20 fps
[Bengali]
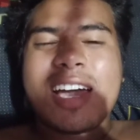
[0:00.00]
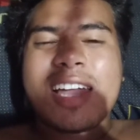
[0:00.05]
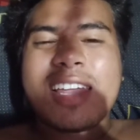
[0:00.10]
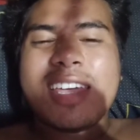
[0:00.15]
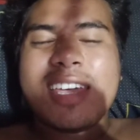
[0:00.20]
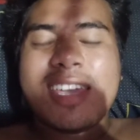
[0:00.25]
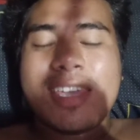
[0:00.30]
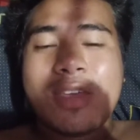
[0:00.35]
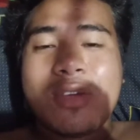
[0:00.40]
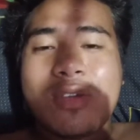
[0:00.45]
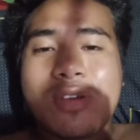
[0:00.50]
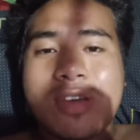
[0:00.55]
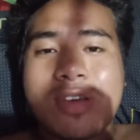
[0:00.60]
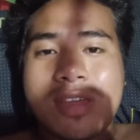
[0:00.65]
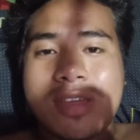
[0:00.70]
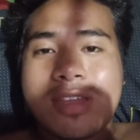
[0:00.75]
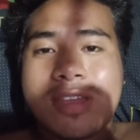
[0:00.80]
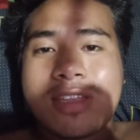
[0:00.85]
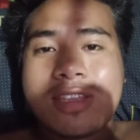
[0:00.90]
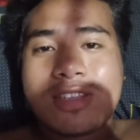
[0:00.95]
কালকে কি
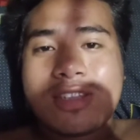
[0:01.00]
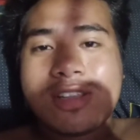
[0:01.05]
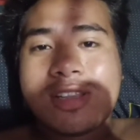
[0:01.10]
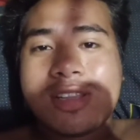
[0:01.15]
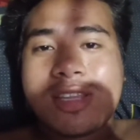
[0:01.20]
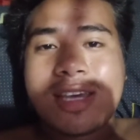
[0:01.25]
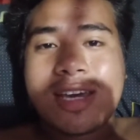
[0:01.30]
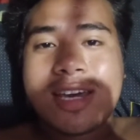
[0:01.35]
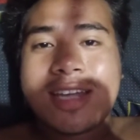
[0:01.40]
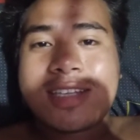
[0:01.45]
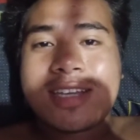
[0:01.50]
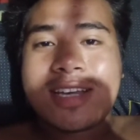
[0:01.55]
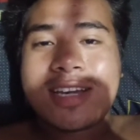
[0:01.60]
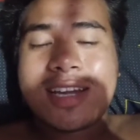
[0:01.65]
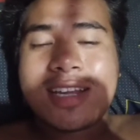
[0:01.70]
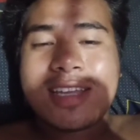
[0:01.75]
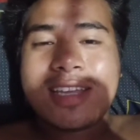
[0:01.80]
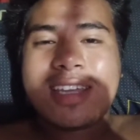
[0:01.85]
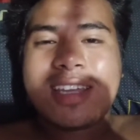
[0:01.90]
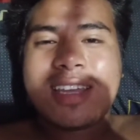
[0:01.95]
হয় চলো দেখা
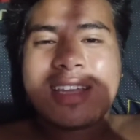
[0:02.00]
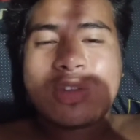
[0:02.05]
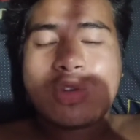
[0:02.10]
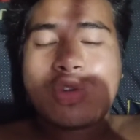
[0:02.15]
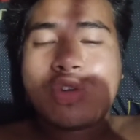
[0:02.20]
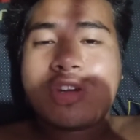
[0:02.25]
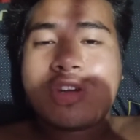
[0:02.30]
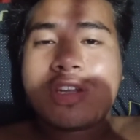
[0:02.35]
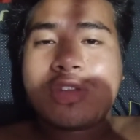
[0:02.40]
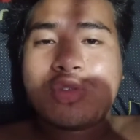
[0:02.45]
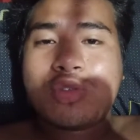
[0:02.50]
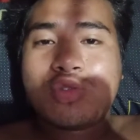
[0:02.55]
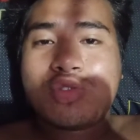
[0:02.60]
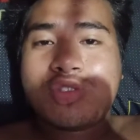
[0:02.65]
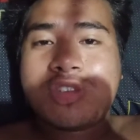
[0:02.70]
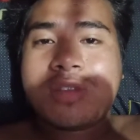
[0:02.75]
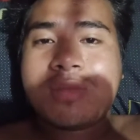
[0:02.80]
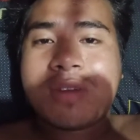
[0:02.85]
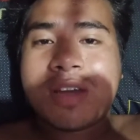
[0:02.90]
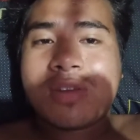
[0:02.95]
যাক আর কি জ্বরটা
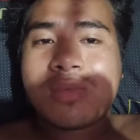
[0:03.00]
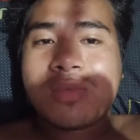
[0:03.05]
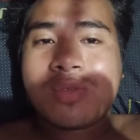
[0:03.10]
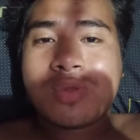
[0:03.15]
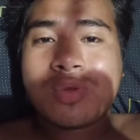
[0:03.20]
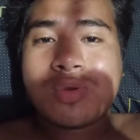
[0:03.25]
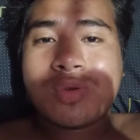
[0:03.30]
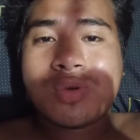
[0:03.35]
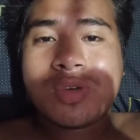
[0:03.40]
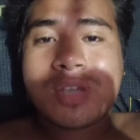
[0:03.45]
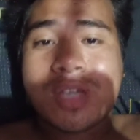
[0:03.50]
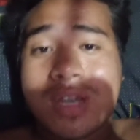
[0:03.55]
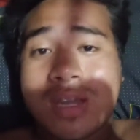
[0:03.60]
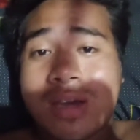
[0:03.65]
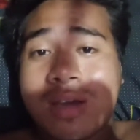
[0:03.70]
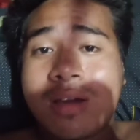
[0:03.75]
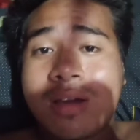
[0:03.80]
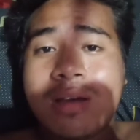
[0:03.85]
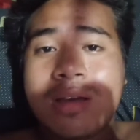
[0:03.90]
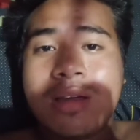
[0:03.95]
ছুটছে ভালো মতো কি
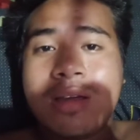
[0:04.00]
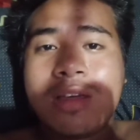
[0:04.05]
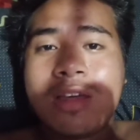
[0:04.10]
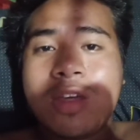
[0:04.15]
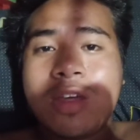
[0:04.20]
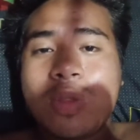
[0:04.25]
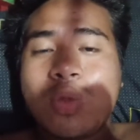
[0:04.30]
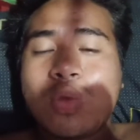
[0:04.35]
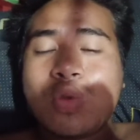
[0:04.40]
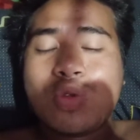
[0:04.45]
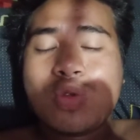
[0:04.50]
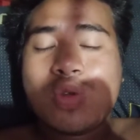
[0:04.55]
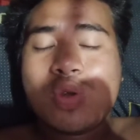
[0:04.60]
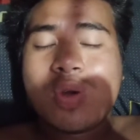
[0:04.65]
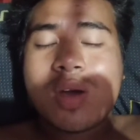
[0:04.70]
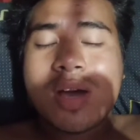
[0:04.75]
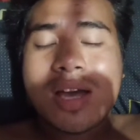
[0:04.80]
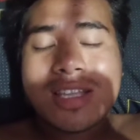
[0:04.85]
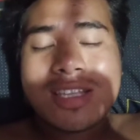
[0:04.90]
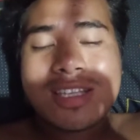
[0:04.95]
না তো
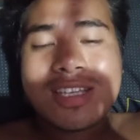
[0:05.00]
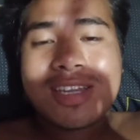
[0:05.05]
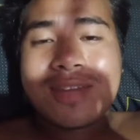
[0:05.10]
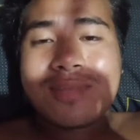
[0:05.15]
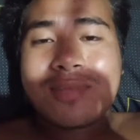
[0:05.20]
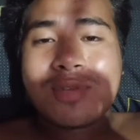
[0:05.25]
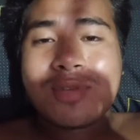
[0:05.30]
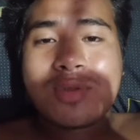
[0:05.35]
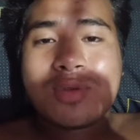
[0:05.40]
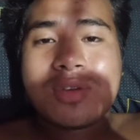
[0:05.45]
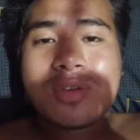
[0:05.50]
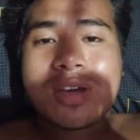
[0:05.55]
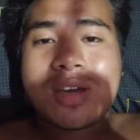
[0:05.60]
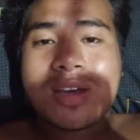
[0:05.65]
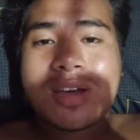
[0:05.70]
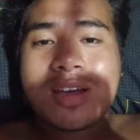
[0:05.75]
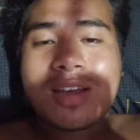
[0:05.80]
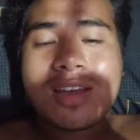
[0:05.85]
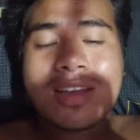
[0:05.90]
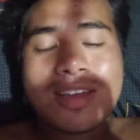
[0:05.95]
চলো আজকের মতো না
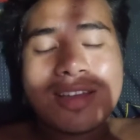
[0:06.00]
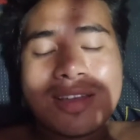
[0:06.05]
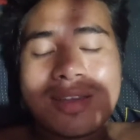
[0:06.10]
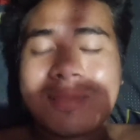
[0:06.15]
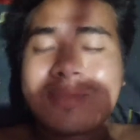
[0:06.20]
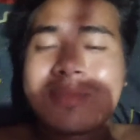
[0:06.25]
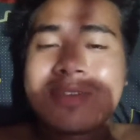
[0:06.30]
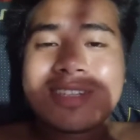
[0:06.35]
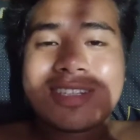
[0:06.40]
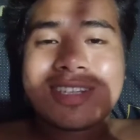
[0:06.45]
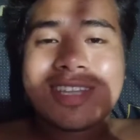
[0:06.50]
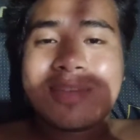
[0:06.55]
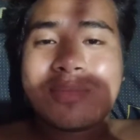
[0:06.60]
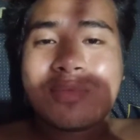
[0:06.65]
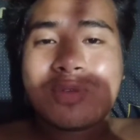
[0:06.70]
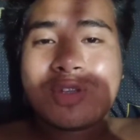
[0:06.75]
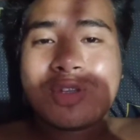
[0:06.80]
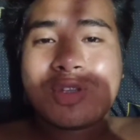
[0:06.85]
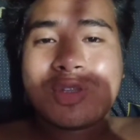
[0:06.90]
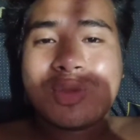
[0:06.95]
বাস এই
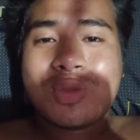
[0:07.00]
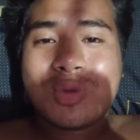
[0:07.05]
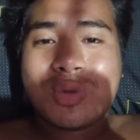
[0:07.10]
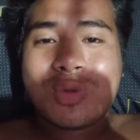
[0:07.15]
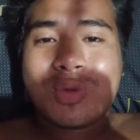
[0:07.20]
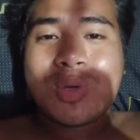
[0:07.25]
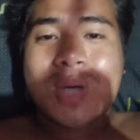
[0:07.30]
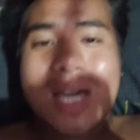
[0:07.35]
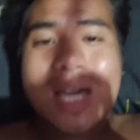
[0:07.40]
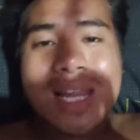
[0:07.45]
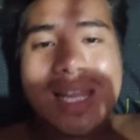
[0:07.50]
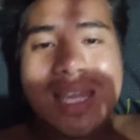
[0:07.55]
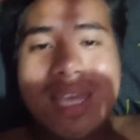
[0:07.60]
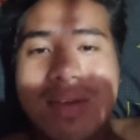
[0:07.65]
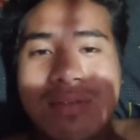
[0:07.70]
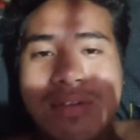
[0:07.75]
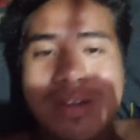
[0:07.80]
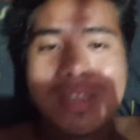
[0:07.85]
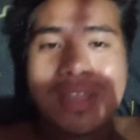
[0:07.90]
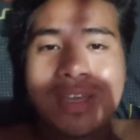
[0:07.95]
পর্যন্ত তো
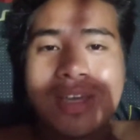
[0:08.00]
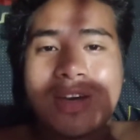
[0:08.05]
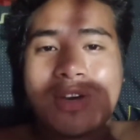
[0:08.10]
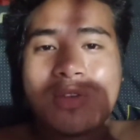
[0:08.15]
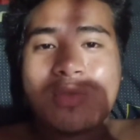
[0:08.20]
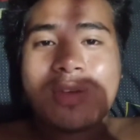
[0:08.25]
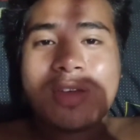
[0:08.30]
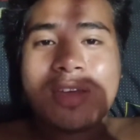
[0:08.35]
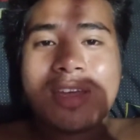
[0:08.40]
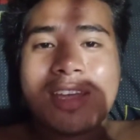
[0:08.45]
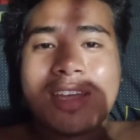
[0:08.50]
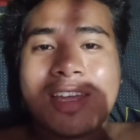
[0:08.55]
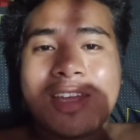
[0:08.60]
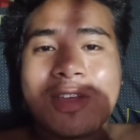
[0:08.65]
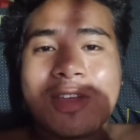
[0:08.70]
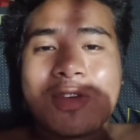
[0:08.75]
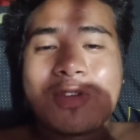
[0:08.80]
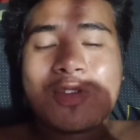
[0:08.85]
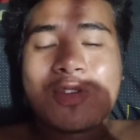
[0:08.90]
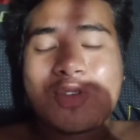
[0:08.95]
কালকে আবার দেখা হবে
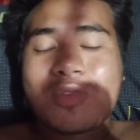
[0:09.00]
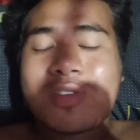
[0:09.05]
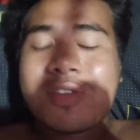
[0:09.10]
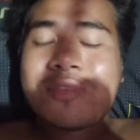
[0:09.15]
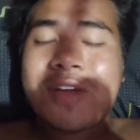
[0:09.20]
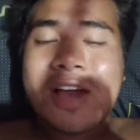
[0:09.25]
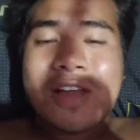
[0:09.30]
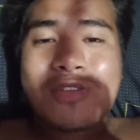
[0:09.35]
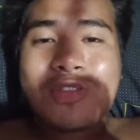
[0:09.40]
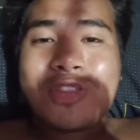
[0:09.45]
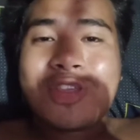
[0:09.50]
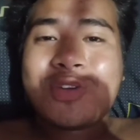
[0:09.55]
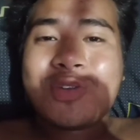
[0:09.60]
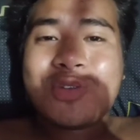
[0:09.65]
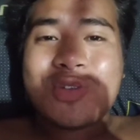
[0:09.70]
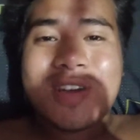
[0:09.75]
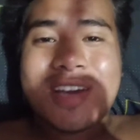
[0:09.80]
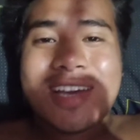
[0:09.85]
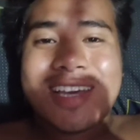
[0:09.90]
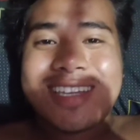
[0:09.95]
সবাই ভালো
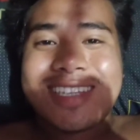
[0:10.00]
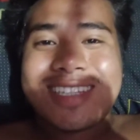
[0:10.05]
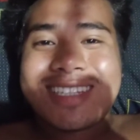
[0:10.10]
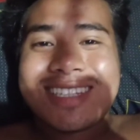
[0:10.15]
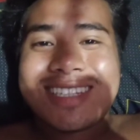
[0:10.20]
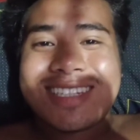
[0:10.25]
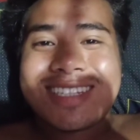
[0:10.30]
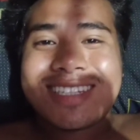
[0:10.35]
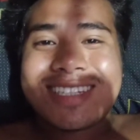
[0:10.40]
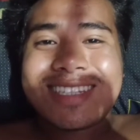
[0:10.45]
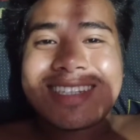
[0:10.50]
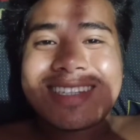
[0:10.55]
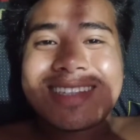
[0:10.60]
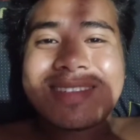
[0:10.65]
থেকো গাইড